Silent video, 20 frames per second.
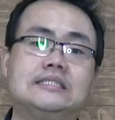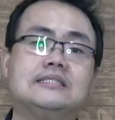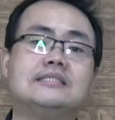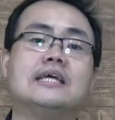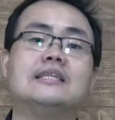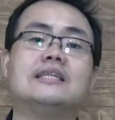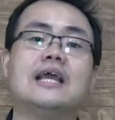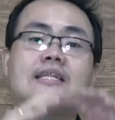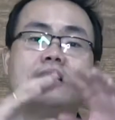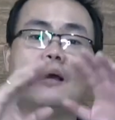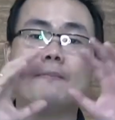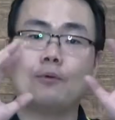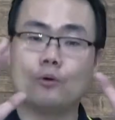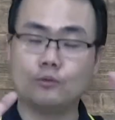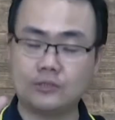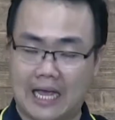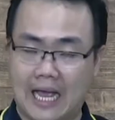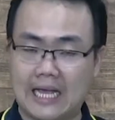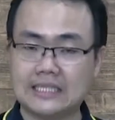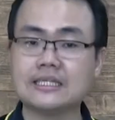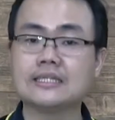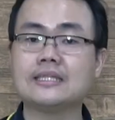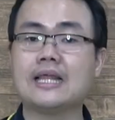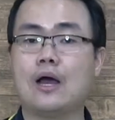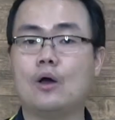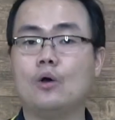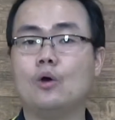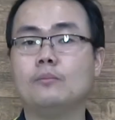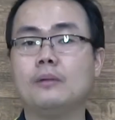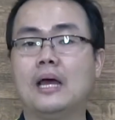Jadi Anda berusaha
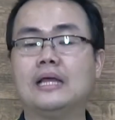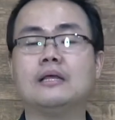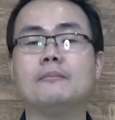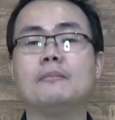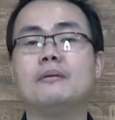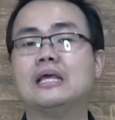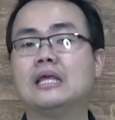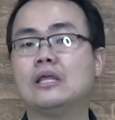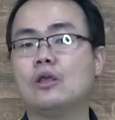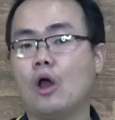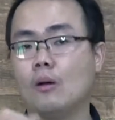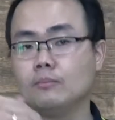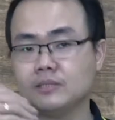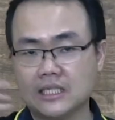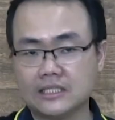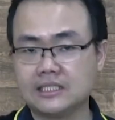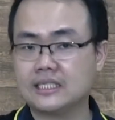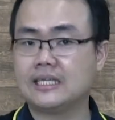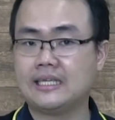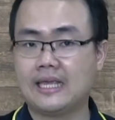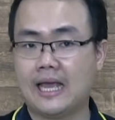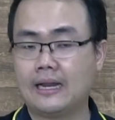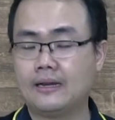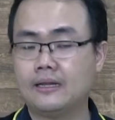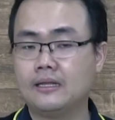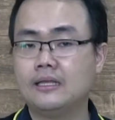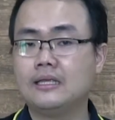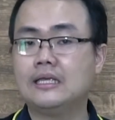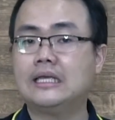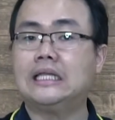setahun, Anda memiliki omset
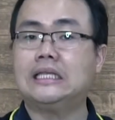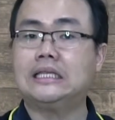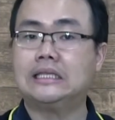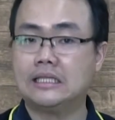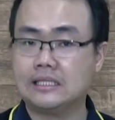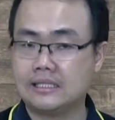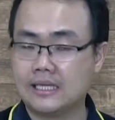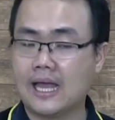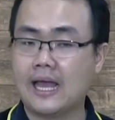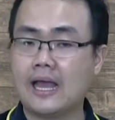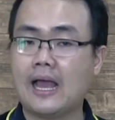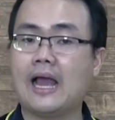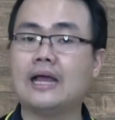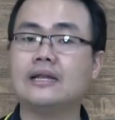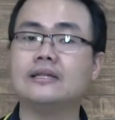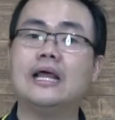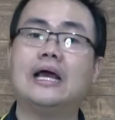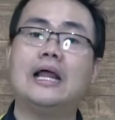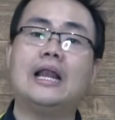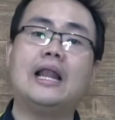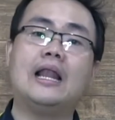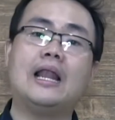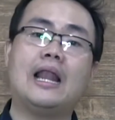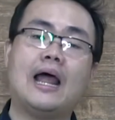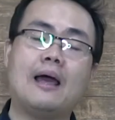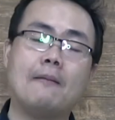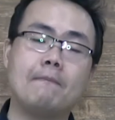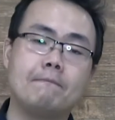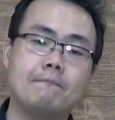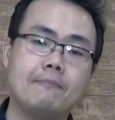sekian, intinya Anda
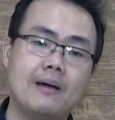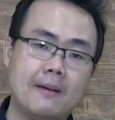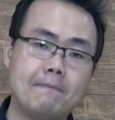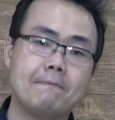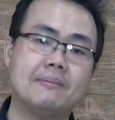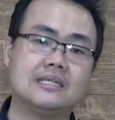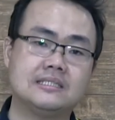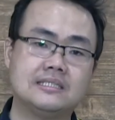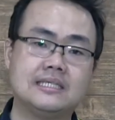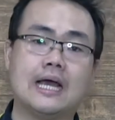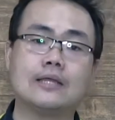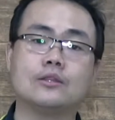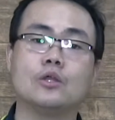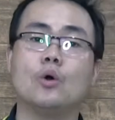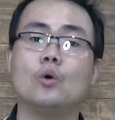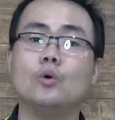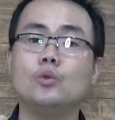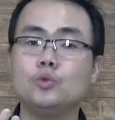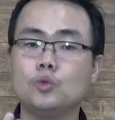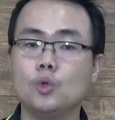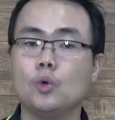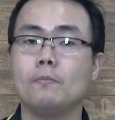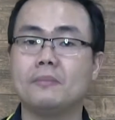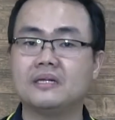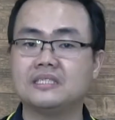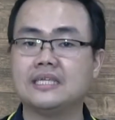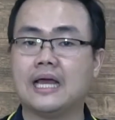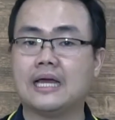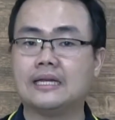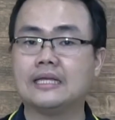laba bersih atau untung
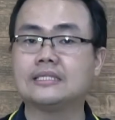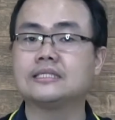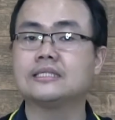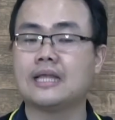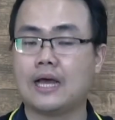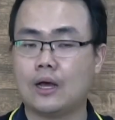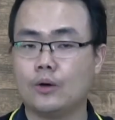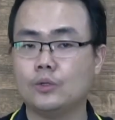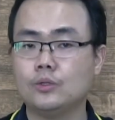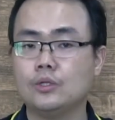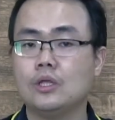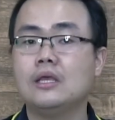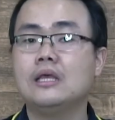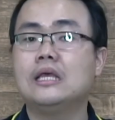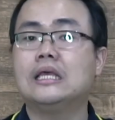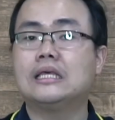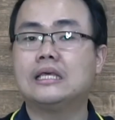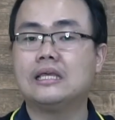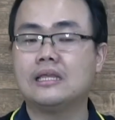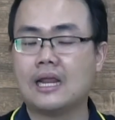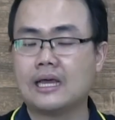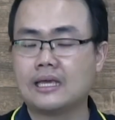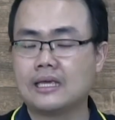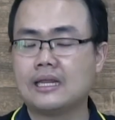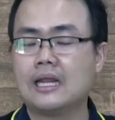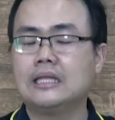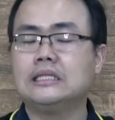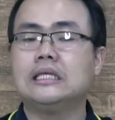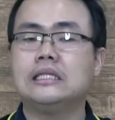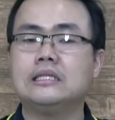bersih Anda setahun
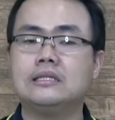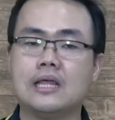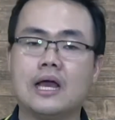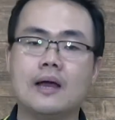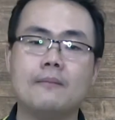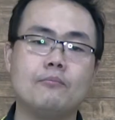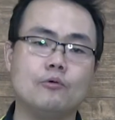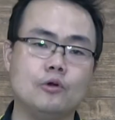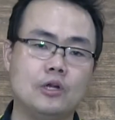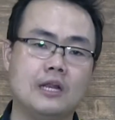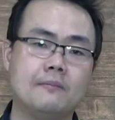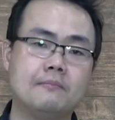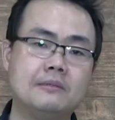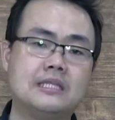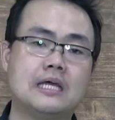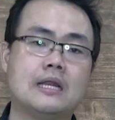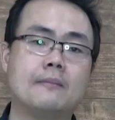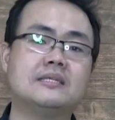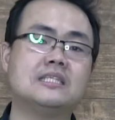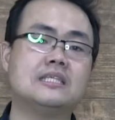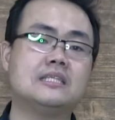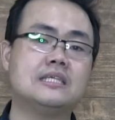kira-kira tidak boleh lebih daripada